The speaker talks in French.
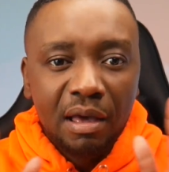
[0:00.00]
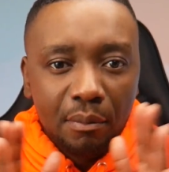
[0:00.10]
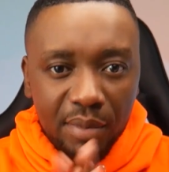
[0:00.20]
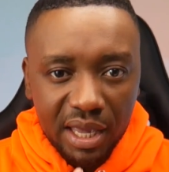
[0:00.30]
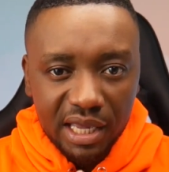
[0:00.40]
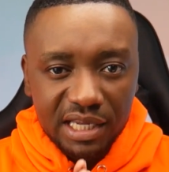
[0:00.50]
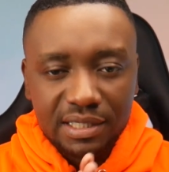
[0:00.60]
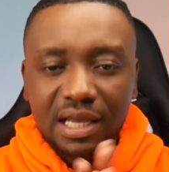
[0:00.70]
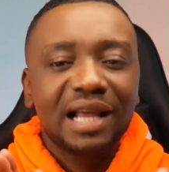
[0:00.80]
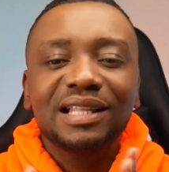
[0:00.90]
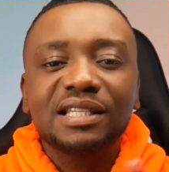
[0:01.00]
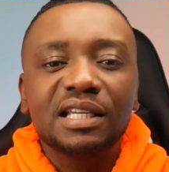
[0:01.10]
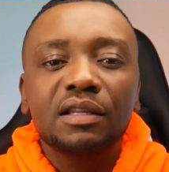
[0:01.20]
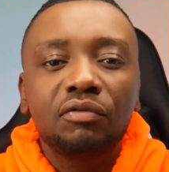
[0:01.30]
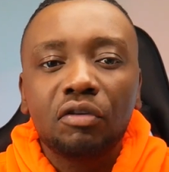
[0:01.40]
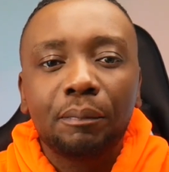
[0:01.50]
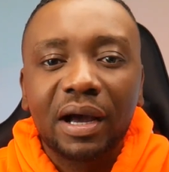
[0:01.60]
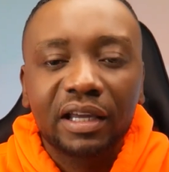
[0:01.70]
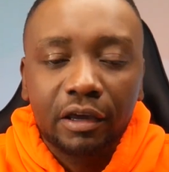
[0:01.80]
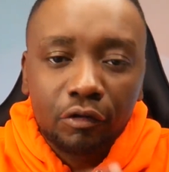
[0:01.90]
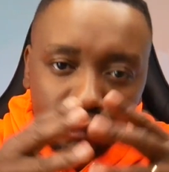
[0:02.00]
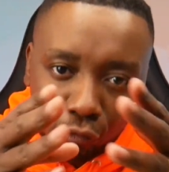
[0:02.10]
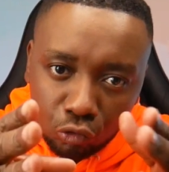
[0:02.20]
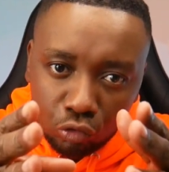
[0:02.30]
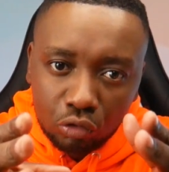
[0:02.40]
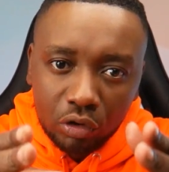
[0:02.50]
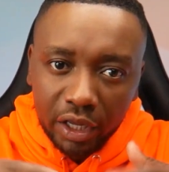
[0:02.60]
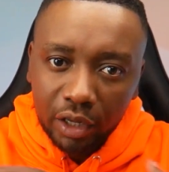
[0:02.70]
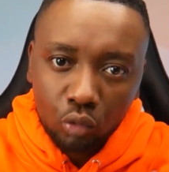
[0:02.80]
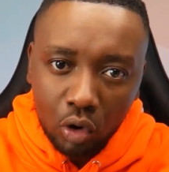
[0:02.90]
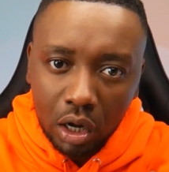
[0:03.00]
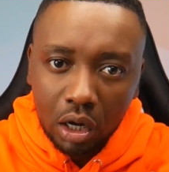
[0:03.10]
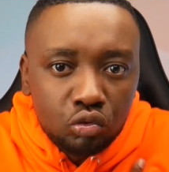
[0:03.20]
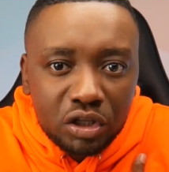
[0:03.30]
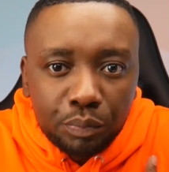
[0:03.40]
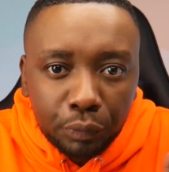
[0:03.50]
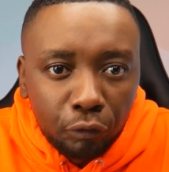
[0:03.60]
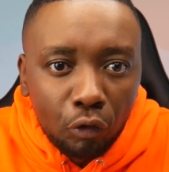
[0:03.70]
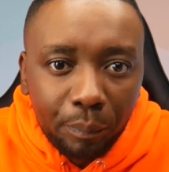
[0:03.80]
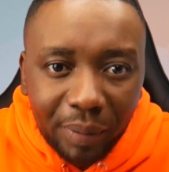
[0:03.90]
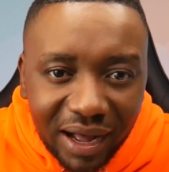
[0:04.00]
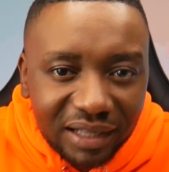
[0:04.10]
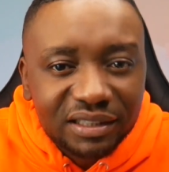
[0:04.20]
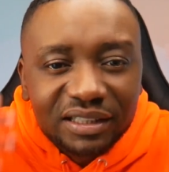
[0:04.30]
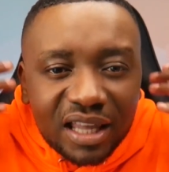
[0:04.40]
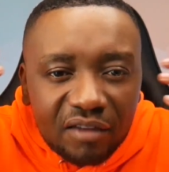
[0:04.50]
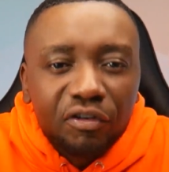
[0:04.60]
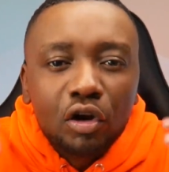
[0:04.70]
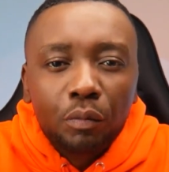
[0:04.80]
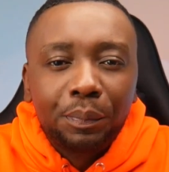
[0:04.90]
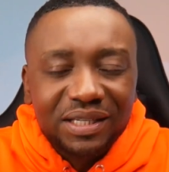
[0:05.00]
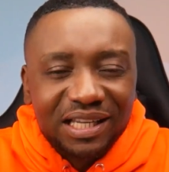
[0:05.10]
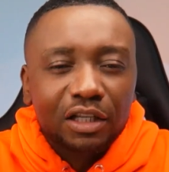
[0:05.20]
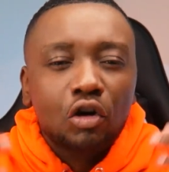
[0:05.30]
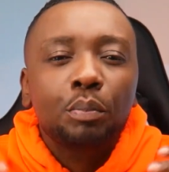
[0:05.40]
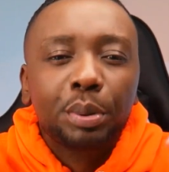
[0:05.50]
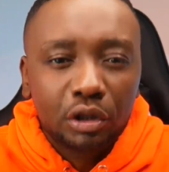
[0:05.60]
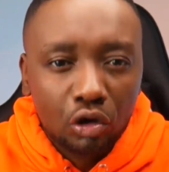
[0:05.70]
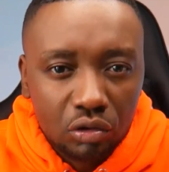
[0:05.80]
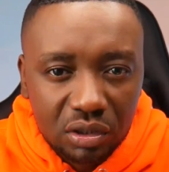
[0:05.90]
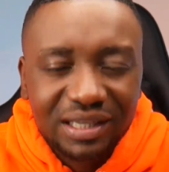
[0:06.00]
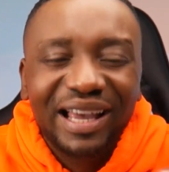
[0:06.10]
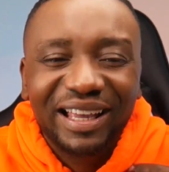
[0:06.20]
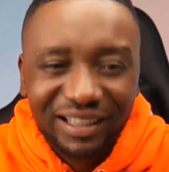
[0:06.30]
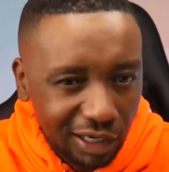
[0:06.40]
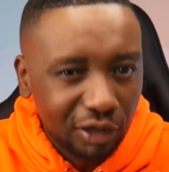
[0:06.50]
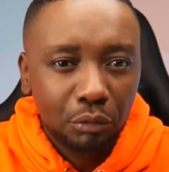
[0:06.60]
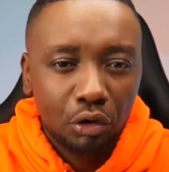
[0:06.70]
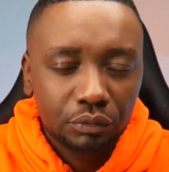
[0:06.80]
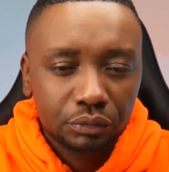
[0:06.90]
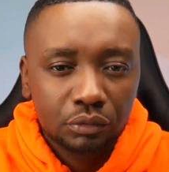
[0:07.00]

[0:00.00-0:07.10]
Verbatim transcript: Mais cela ne signifie pas que vous et moi, nous ne pouvons pas développer cette compétence également.